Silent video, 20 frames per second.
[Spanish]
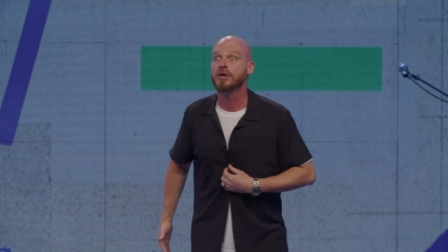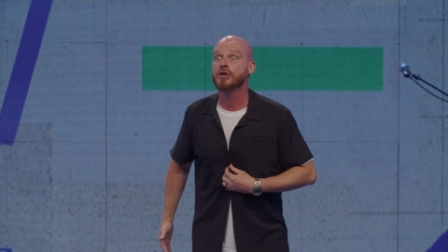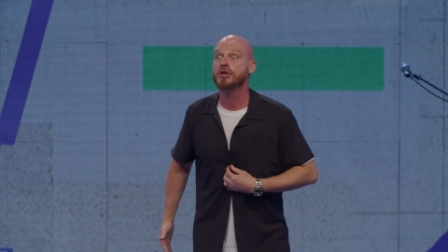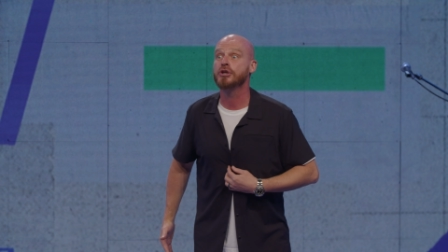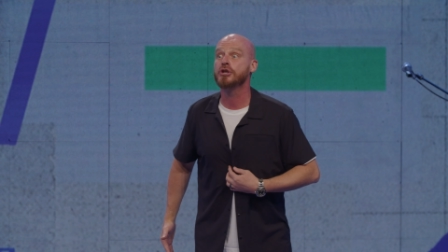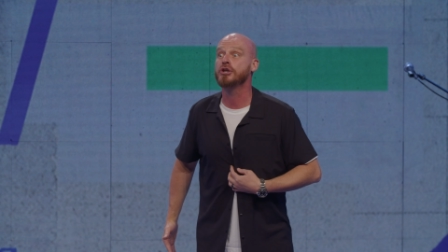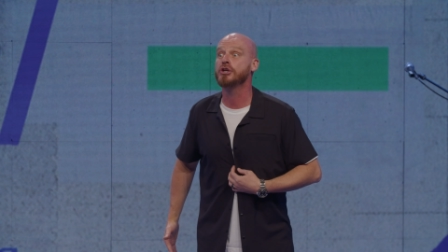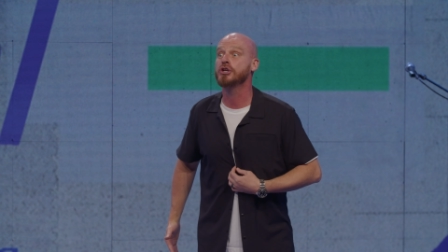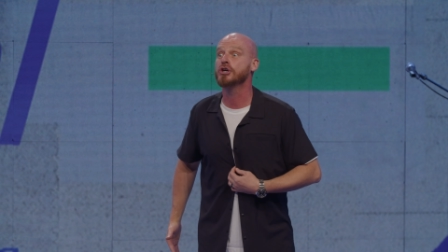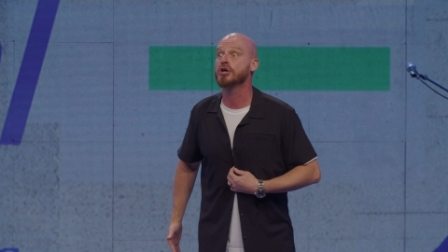
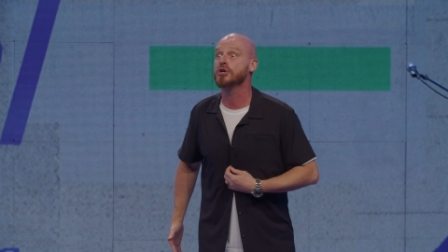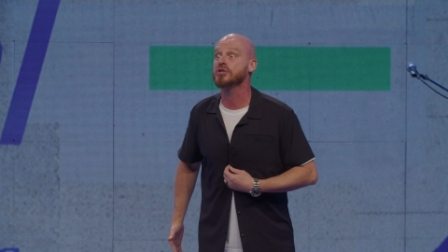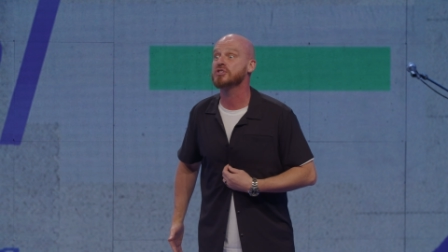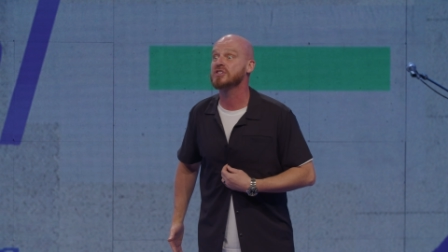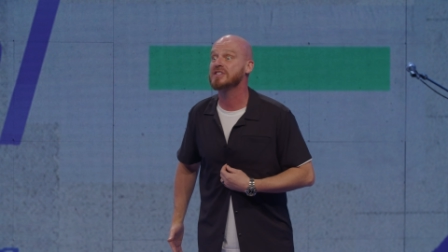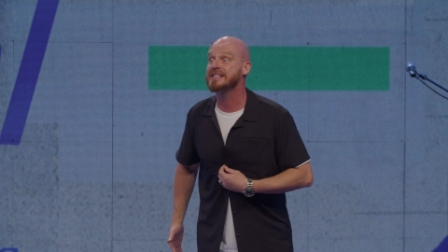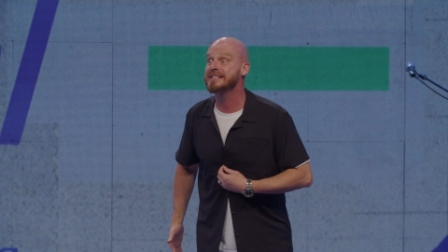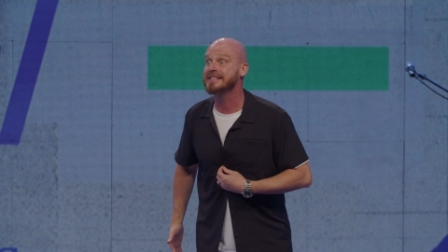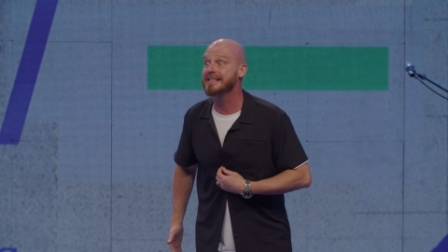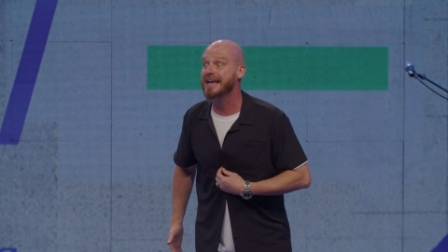No
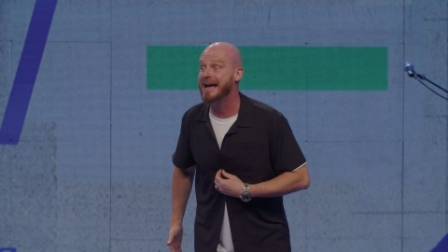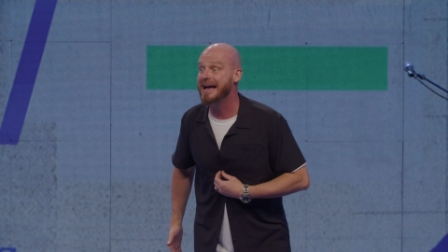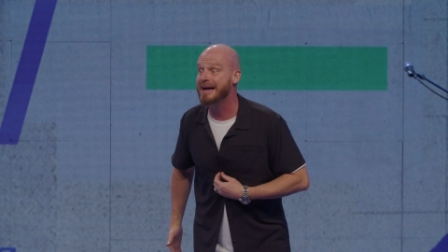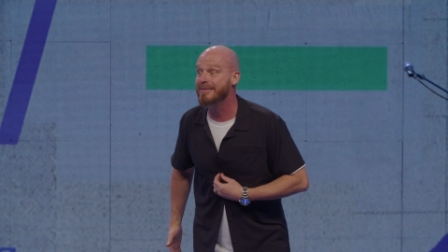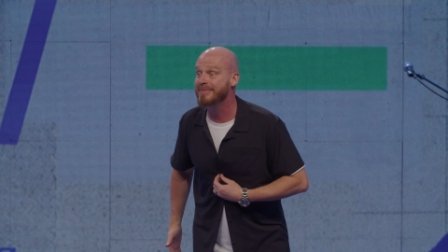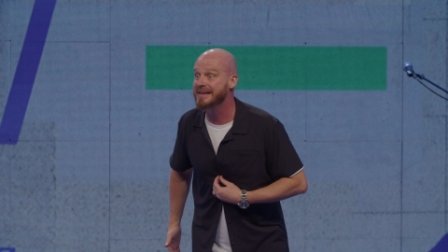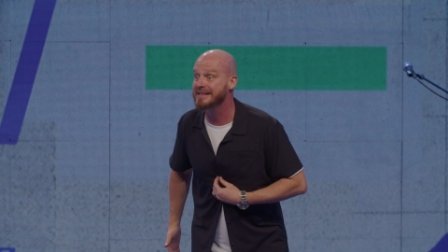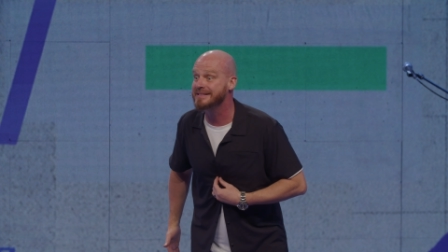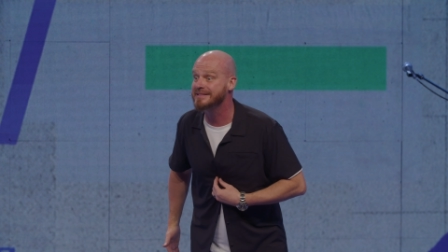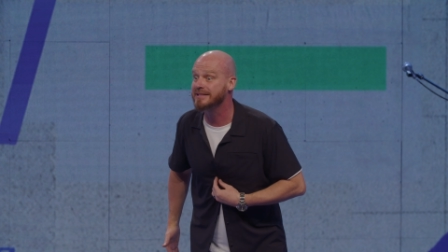
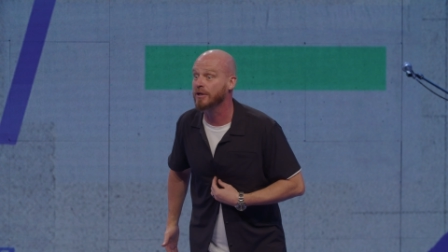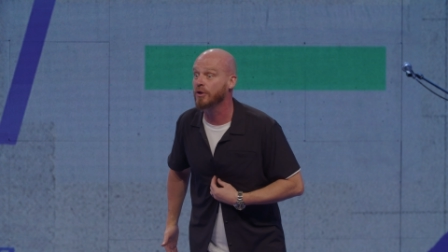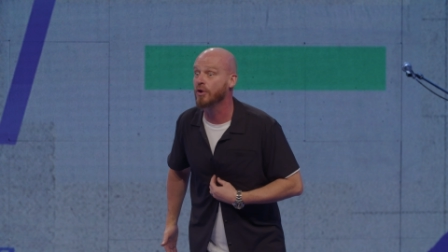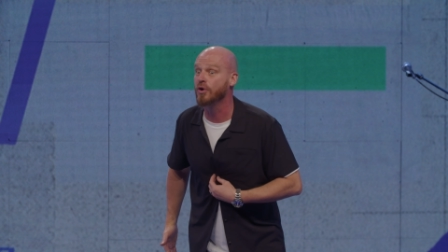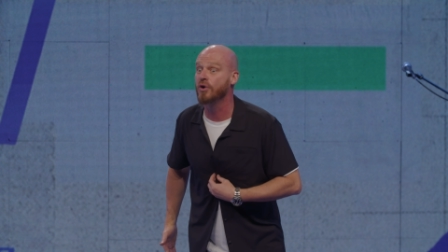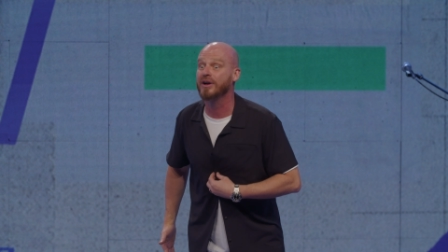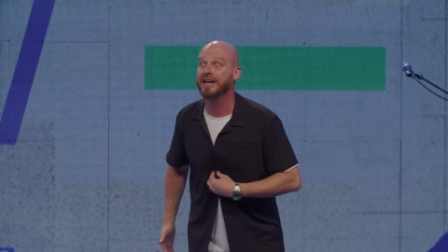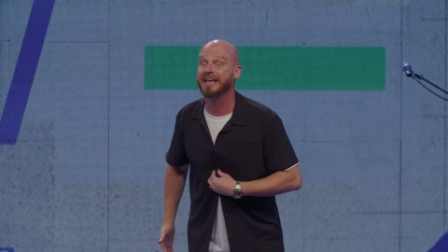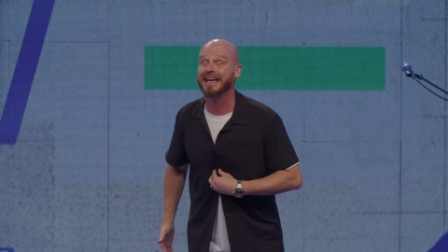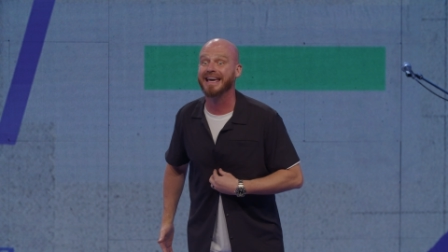sabes
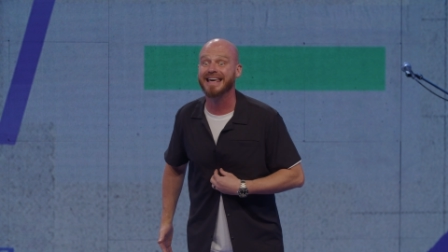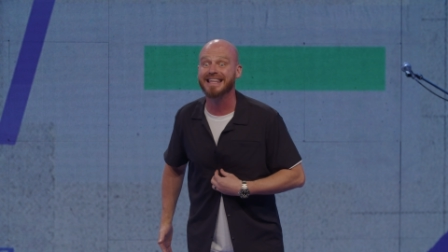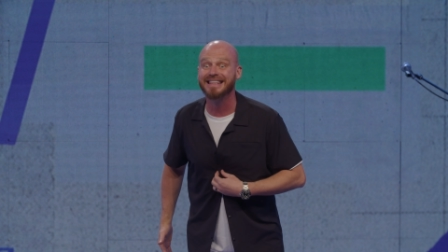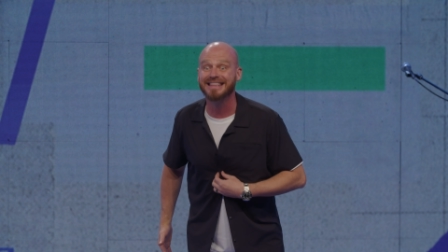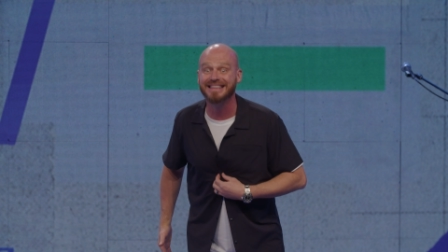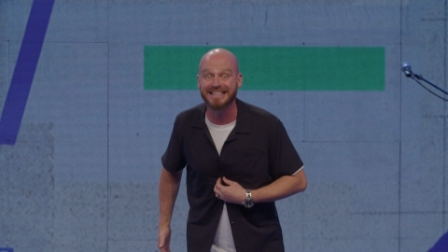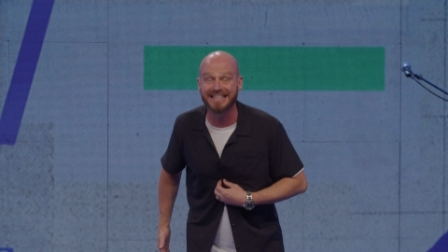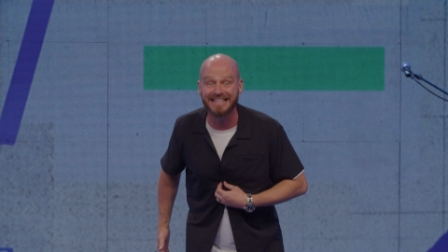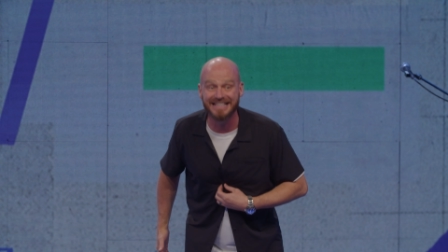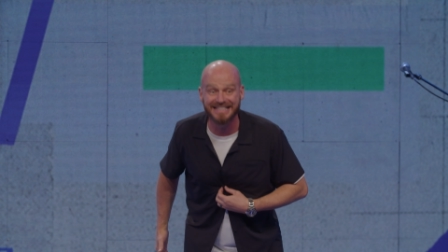lo
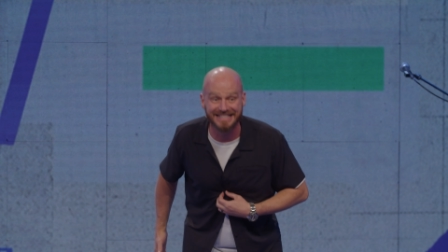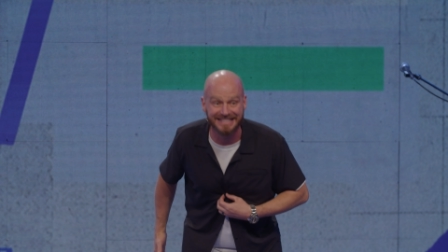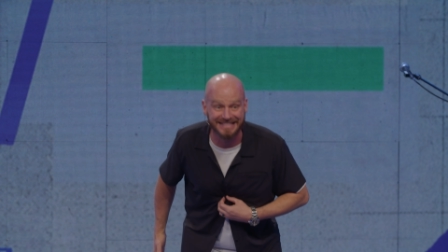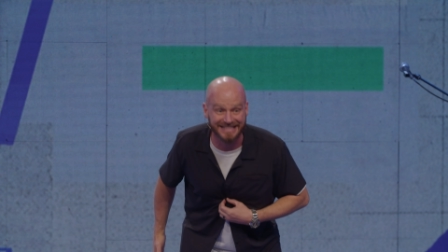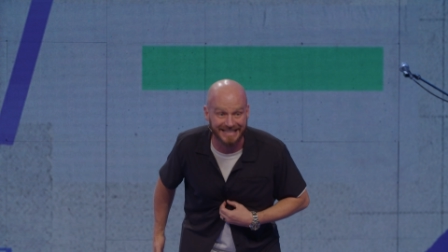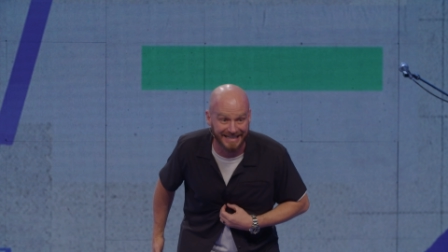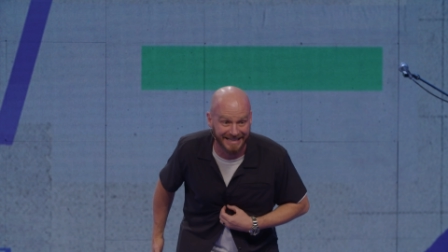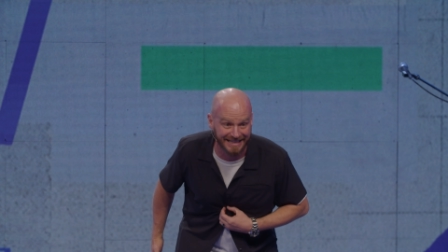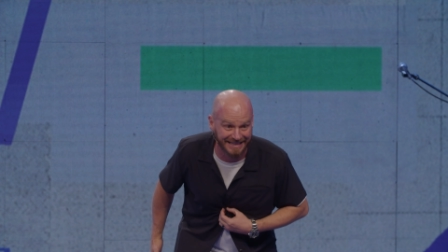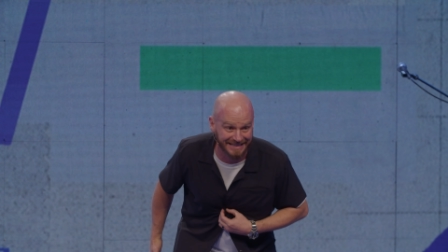que
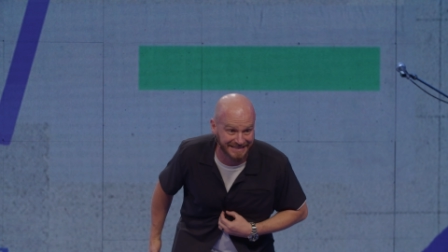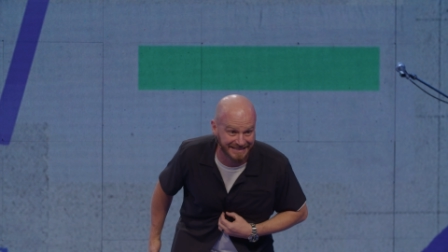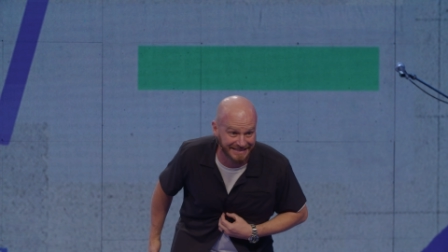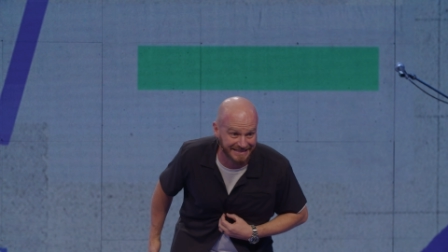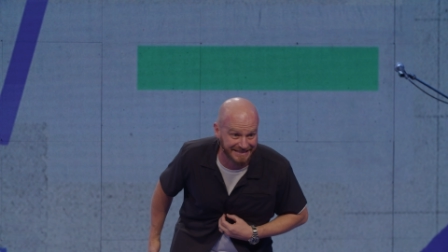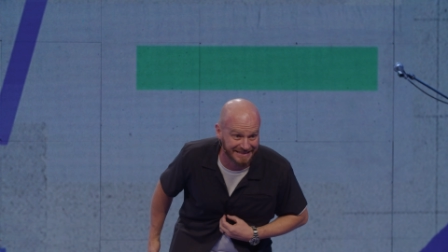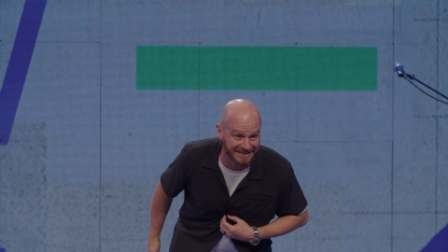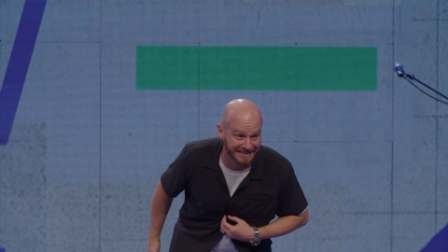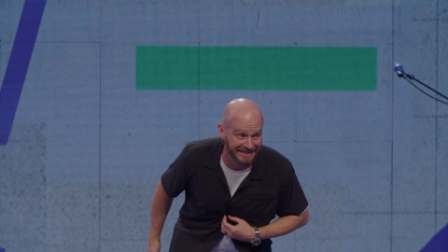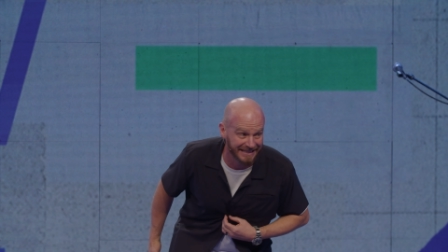
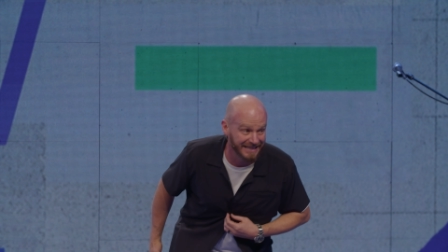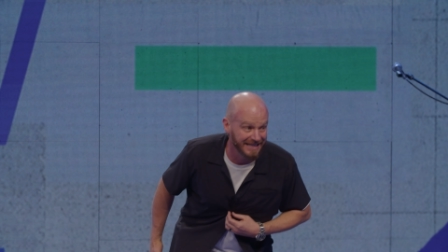dices.